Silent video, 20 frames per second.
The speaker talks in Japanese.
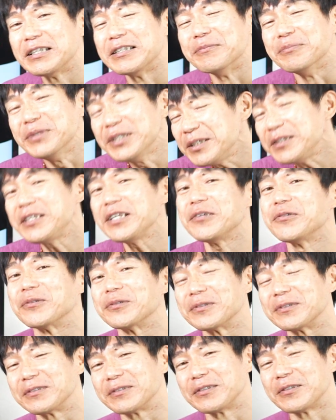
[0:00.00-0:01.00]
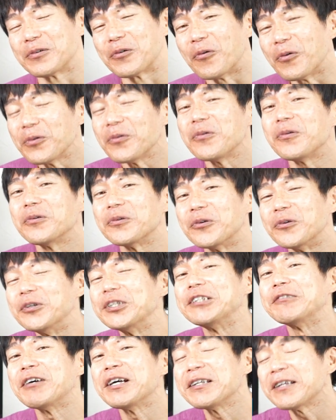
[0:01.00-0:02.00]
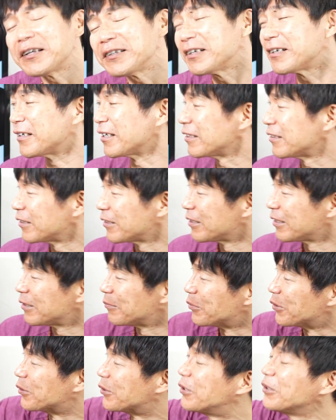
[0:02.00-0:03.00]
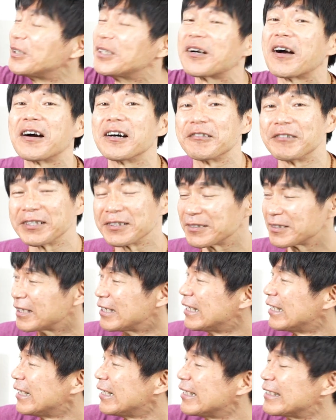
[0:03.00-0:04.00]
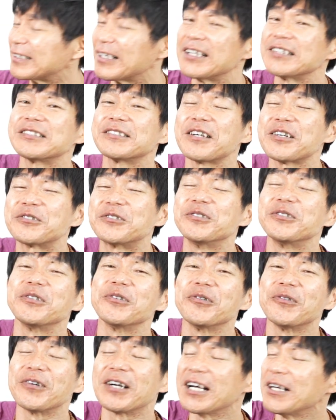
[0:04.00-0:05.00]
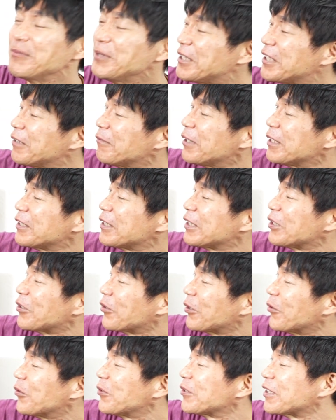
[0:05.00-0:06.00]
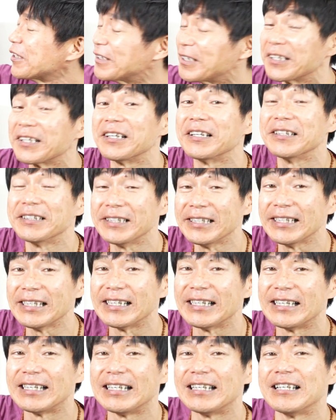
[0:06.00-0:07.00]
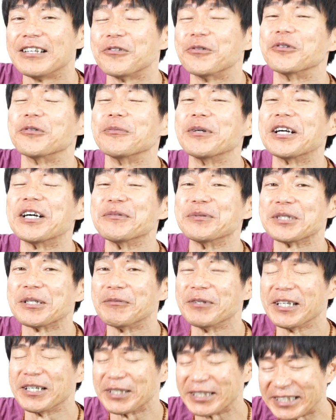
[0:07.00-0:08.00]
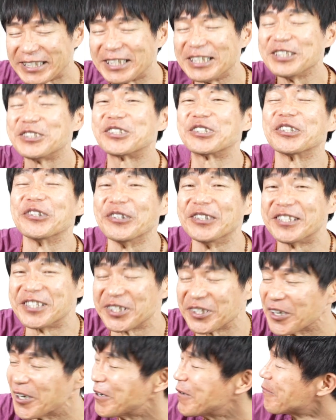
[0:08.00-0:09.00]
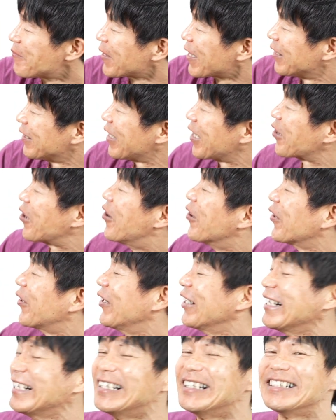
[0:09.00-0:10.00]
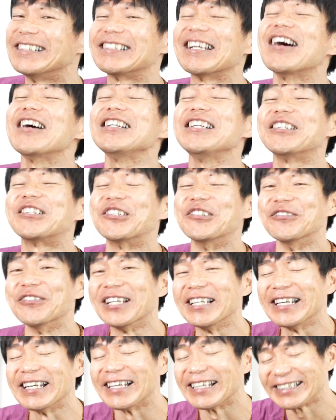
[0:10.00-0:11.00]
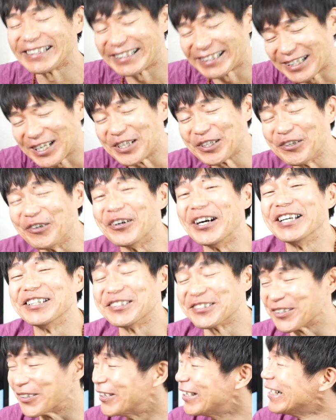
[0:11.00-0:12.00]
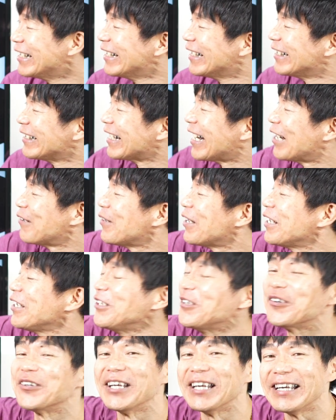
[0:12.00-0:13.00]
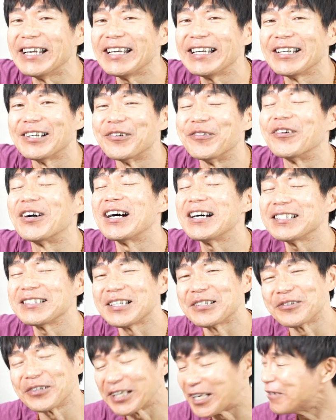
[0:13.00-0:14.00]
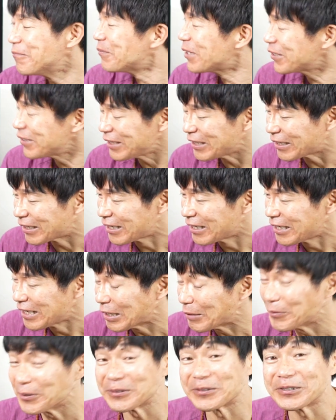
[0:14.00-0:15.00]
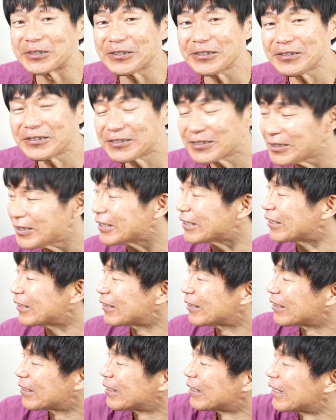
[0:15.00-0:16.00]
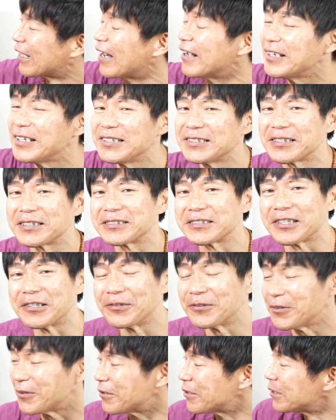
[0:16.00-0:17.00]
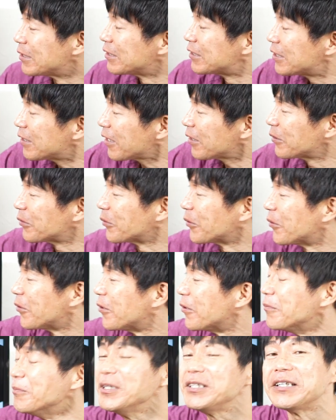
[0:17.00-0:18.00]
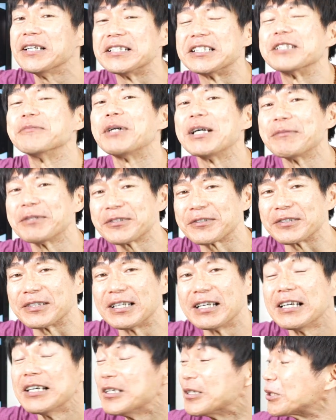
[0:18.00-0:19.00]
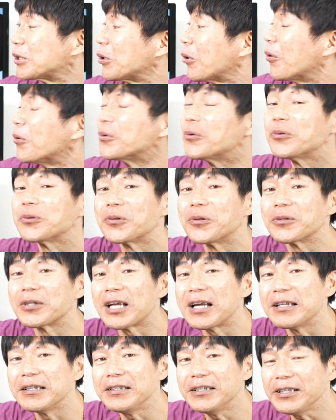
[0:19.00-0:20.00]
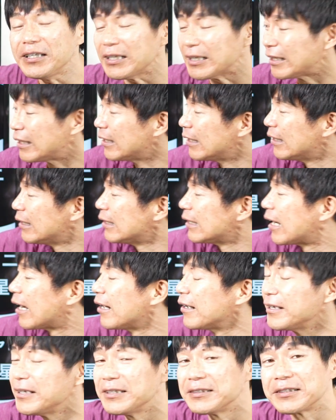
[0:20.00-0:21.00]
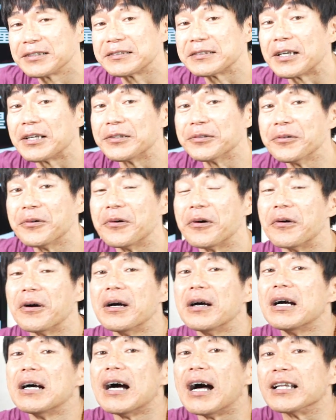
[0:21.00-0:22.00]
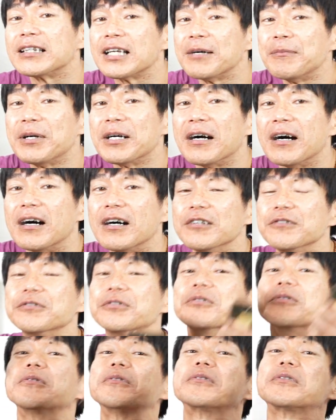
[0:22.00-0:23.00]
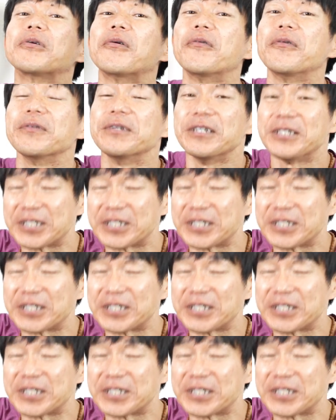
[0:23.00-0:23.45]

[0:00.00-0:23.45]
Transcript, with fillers: 見てよ、この子のお祝いなんだから、もう食ってかかるわけです。さすが苦行の神シバ神のね奥さんだけあって、この女神様ね気強いんですよ。だからこのシャニ君はね気が弱いんですよ。であまりのねお母さんの剣幕にもうついついガネーシャちゃんをちらっとこう見てしまいます。その途端にガネーシャちゃんの頭が吹っ飛んで